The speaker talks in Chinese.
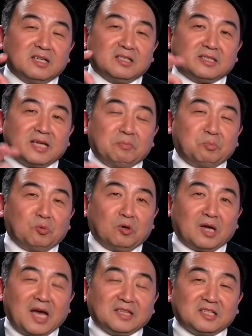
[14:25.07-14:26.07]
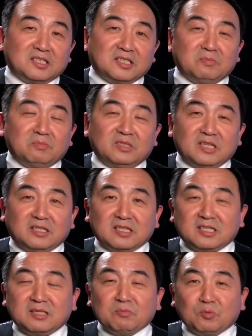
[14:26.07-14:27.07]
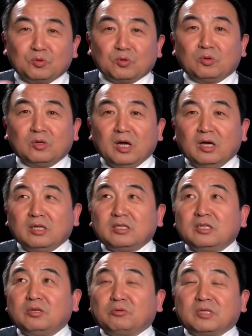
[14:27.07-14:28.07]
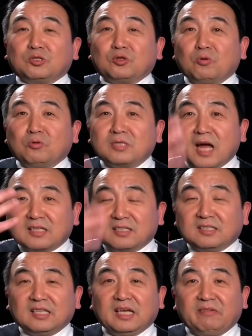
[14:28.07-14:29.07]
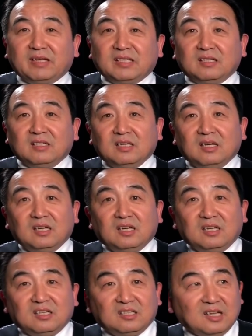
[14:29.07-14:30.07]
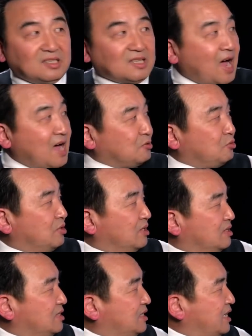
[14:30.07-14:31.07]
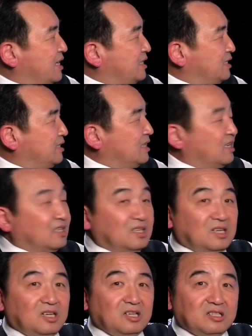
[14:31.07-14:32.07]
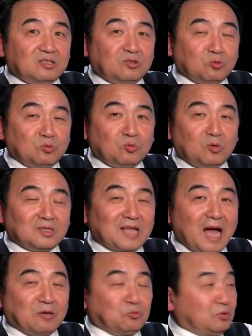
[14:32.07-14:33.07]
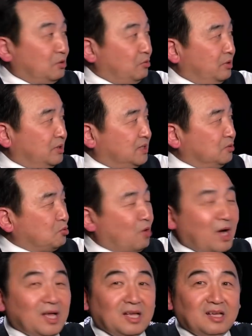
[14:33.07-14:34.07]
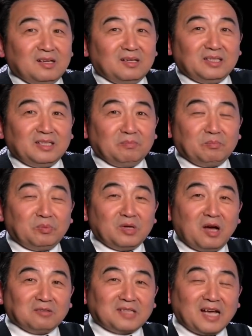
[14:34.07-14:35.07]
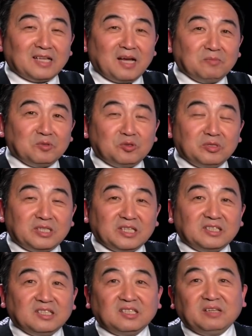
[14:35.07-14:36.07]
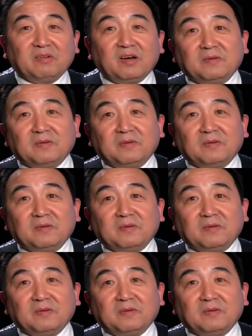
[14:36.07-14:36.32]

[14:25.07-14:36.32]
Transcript: 在波兰的心人的心目中是有着崇尚的地位。那他却建议呢，中国大陆的旅行团，你们不要带他们去这些地方，